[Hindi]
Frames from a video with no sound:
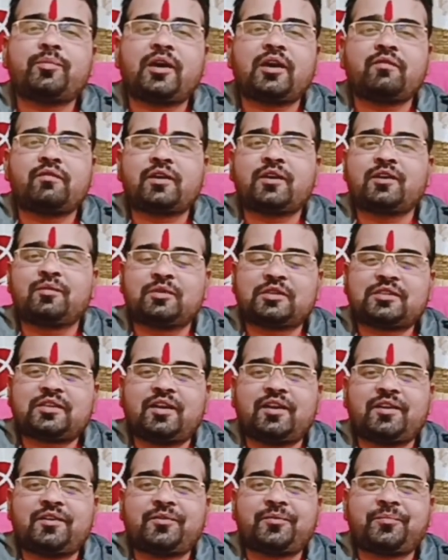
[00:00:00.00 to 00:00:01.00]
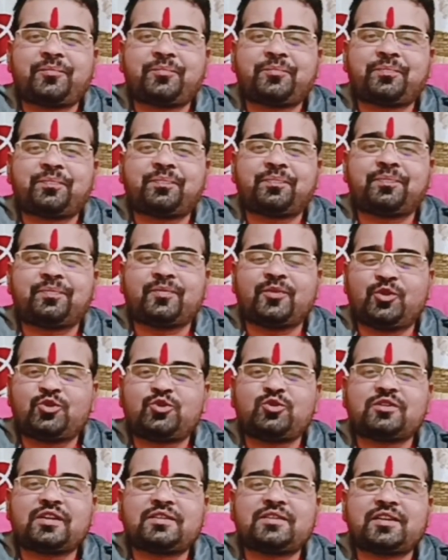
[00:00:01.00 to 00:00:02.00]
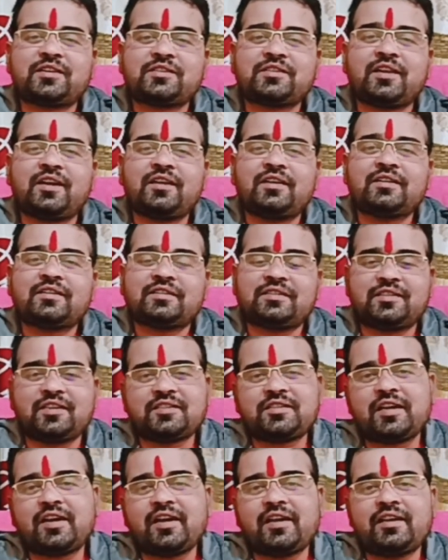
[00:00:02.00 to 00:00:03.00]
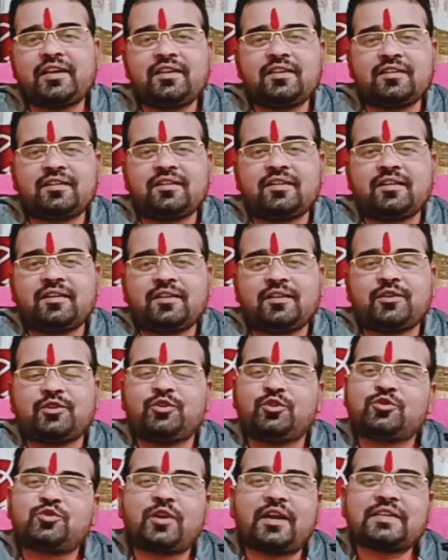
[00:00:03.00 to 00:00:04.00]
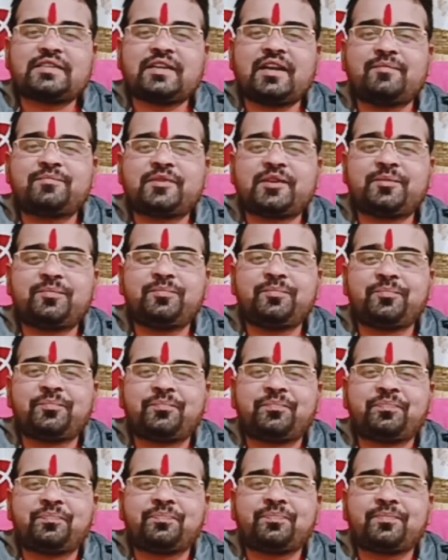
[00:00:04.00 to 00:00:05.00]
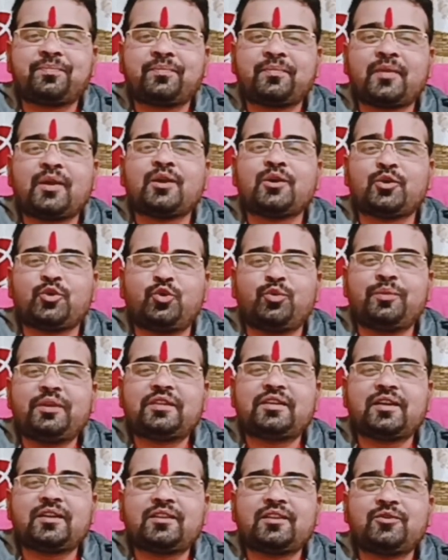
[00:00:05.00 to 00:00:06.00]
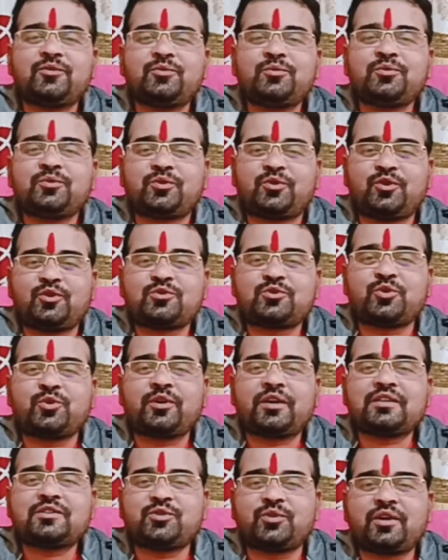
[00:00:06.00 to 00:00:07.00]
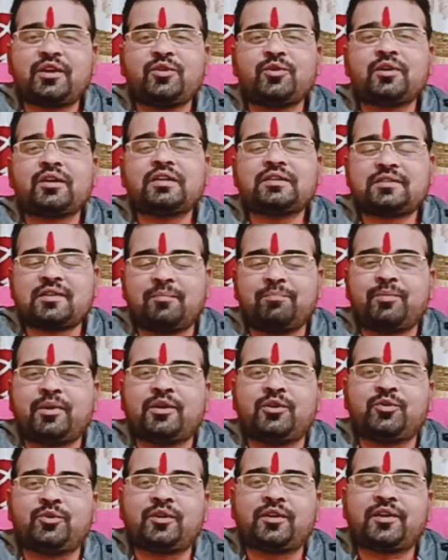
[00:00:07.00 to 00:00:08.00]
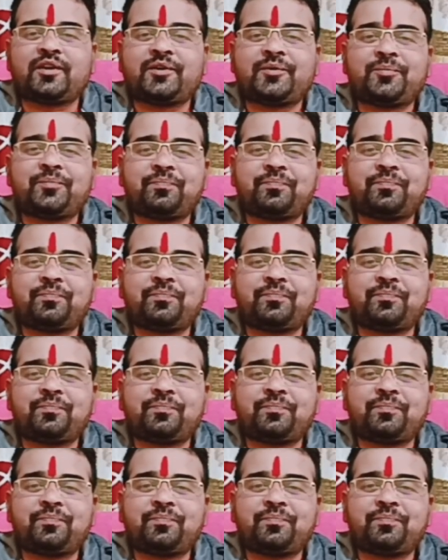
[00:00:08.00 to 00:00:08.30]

प्यार भरा नमस्कार दोस्तों जय श्री कृष्णा जय श्री काली दोस्तों कैसे हैं आप सब उम्मीद करता हूँ खुश होंगे सुखी होंगे संपन्न होंगे